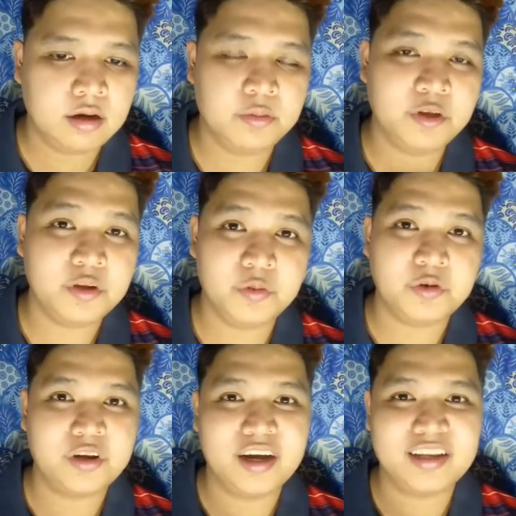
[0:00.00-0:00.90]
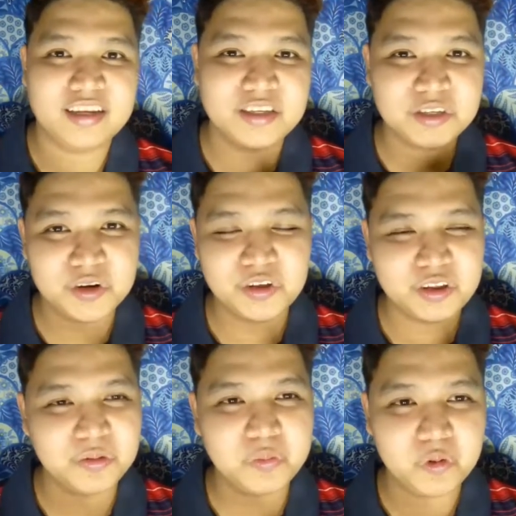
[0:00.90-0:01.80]
alam niyo na po, uh,
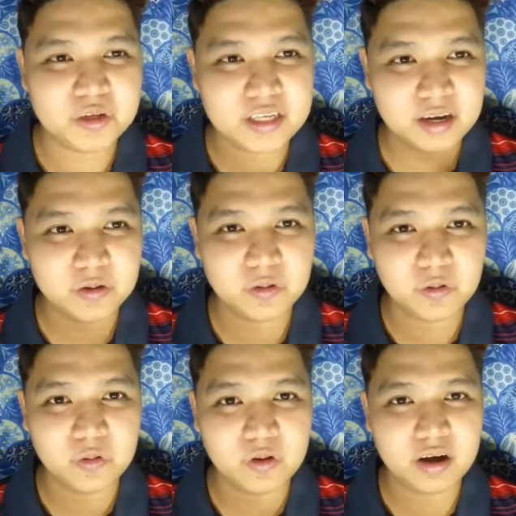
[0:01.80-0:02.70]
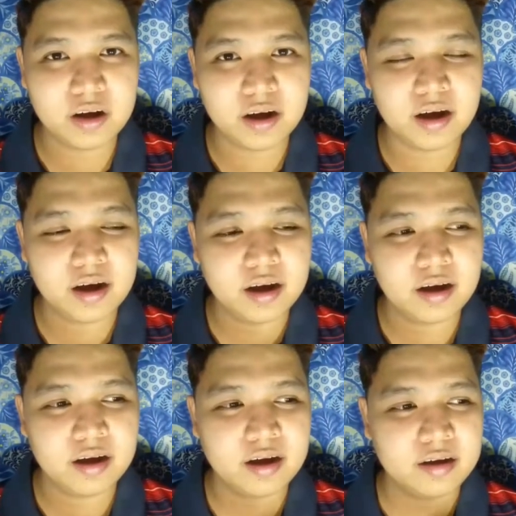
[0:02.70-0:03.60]
nagse-search lang po kasi ko kung
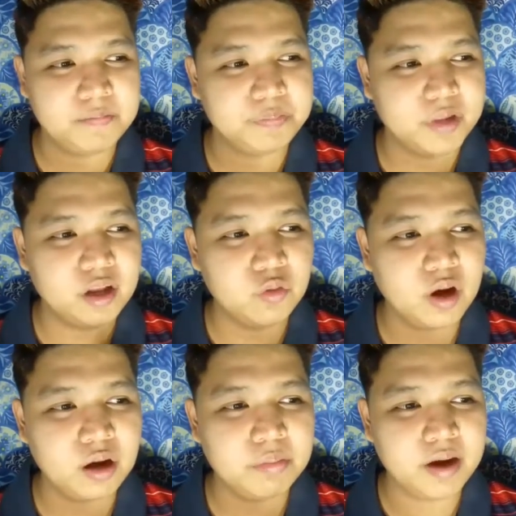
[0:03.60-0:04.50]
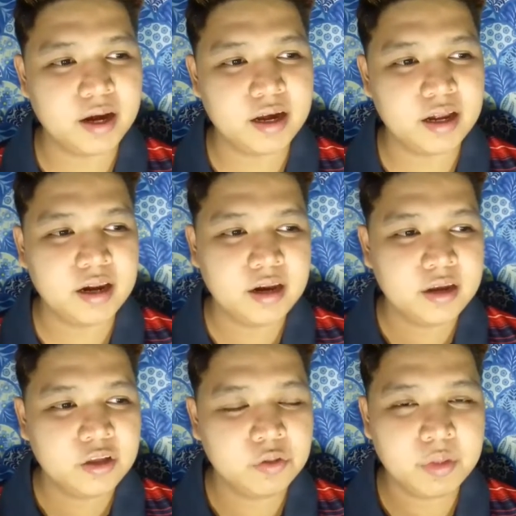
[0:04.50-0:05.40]
uh, ano nga ba
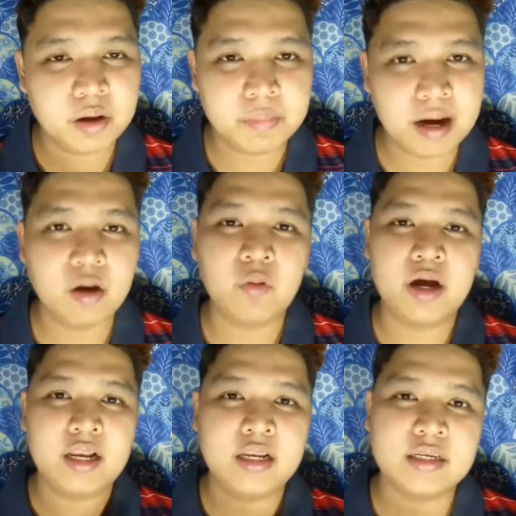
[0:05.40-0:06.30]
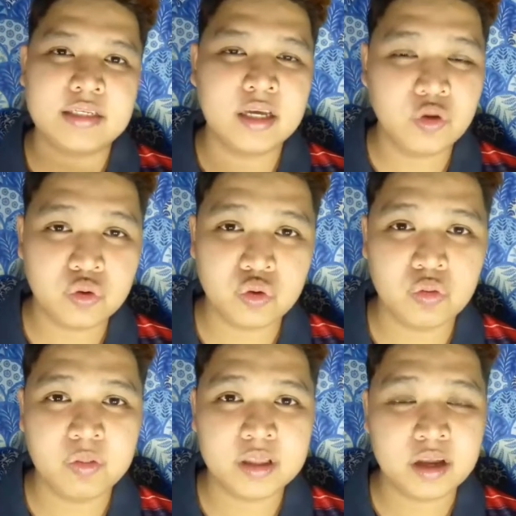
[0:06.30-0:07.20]
yung mga bawal sa
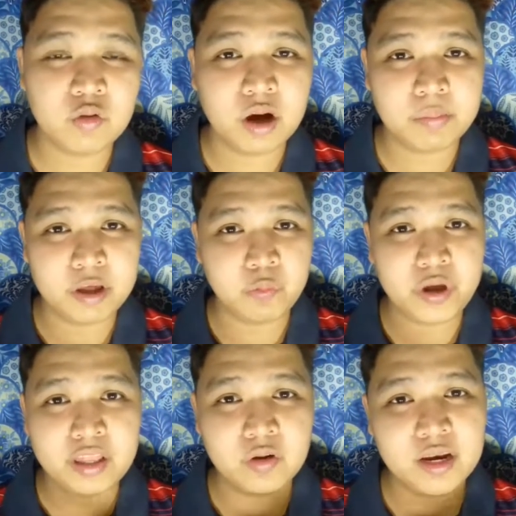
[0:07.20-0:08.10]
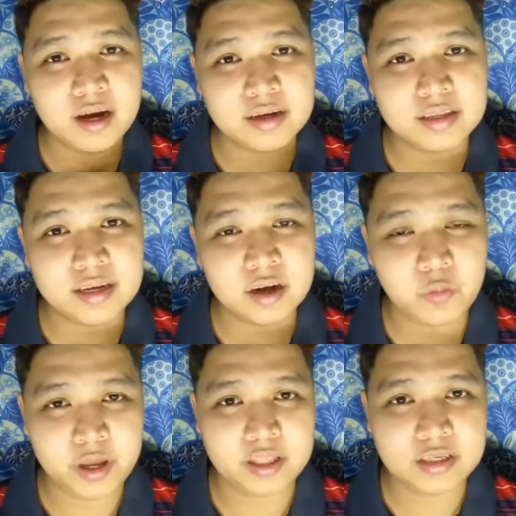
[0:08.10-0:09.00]
YouTube at ano nga ba yung pwede ko lang
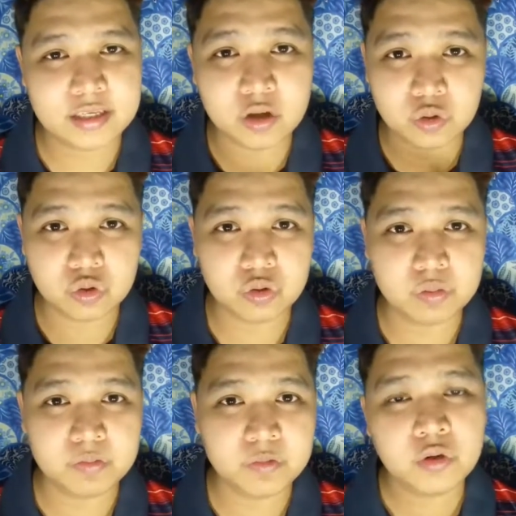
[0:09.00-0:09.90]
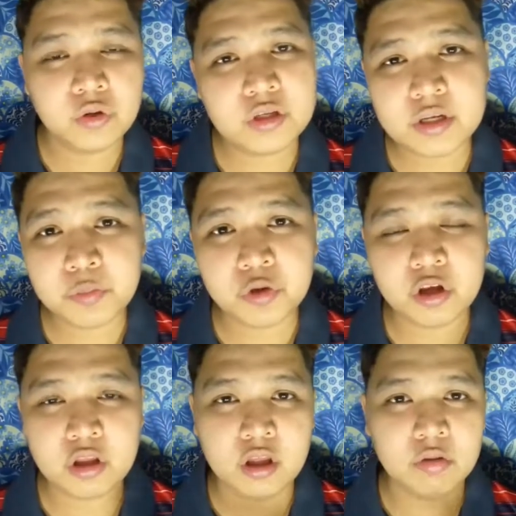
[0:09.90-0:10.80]
nagawin sa YouTube. So yung isa po na
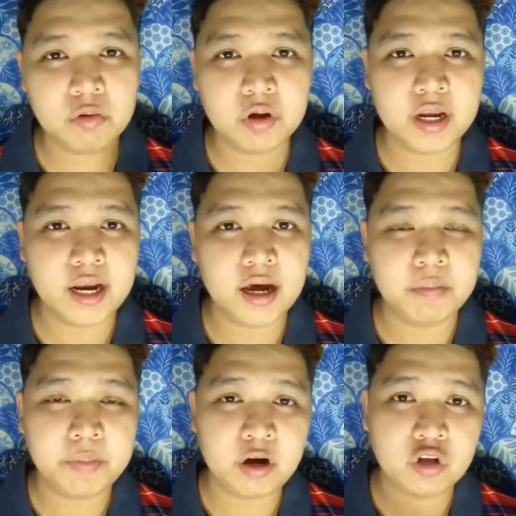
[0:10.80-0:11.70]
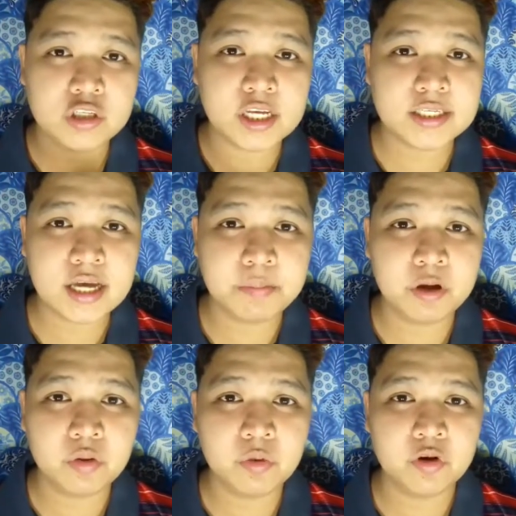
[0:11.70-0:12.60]
yun, hindi ko po kilala. Pero yung
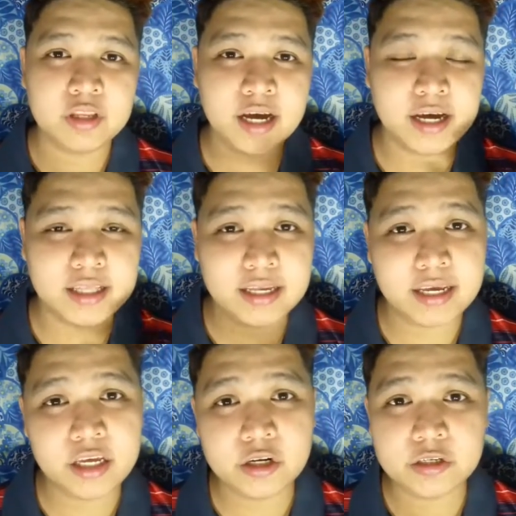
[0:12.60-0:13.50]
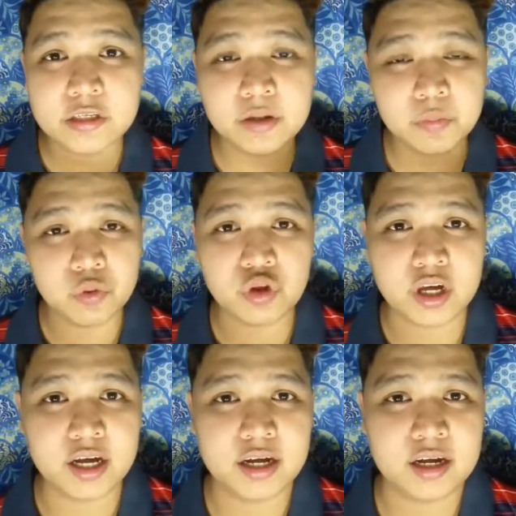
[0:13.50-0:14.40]
sinasabi ko po na 3 years na po
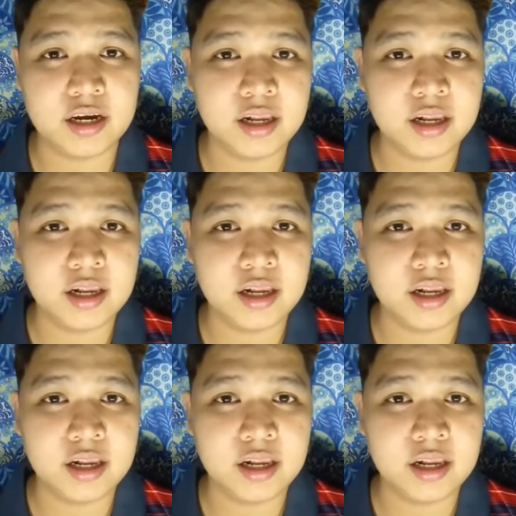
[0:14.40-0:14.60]
siya